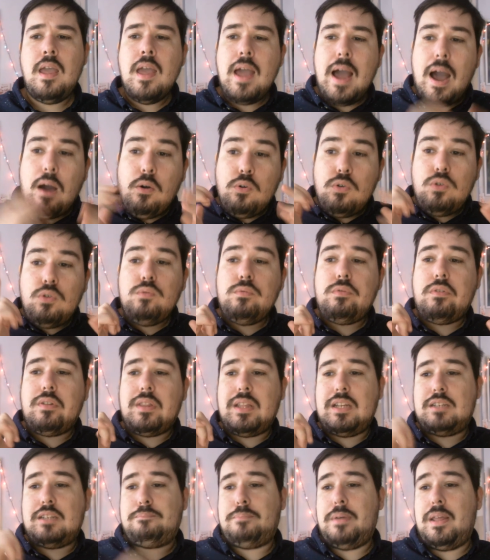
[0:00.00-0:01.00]
Aún hubo
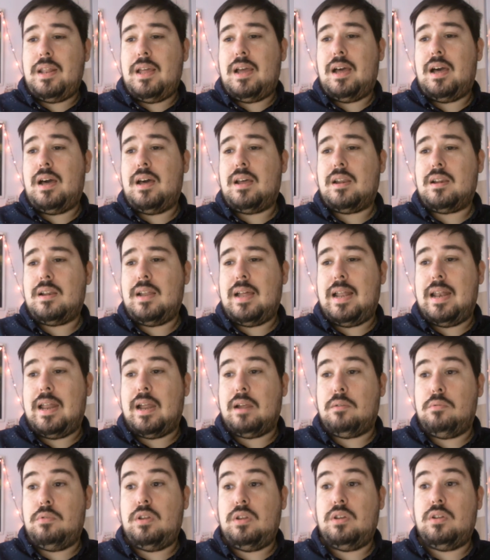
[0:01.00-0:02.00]
de esperar a la
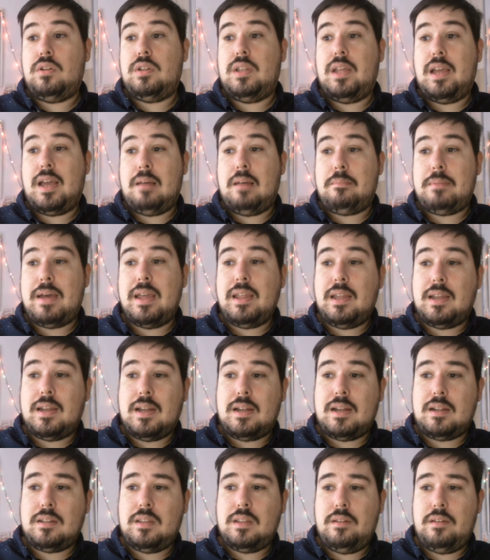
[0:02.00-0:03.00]
reunión de
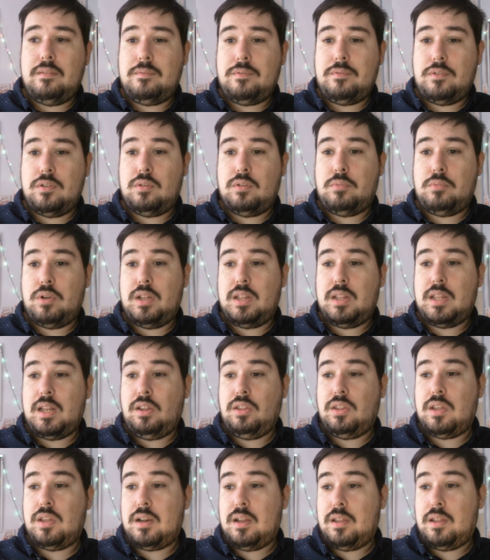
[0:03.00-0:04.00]
Jamaica del Fondo
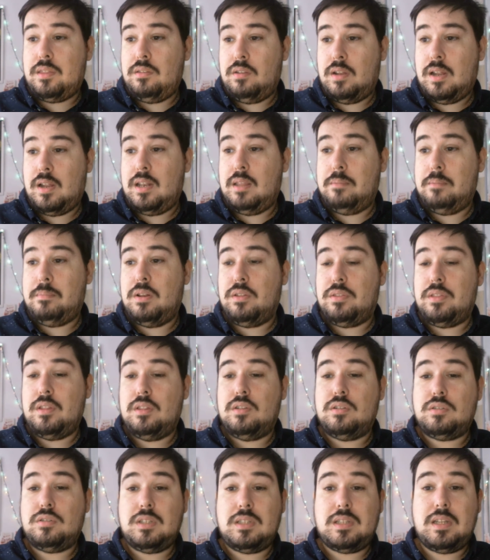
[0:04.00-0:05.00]
Monetario Internacional de
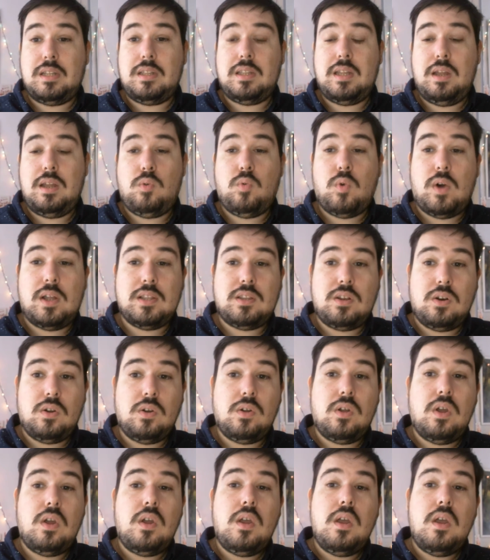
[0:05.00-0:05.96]
1974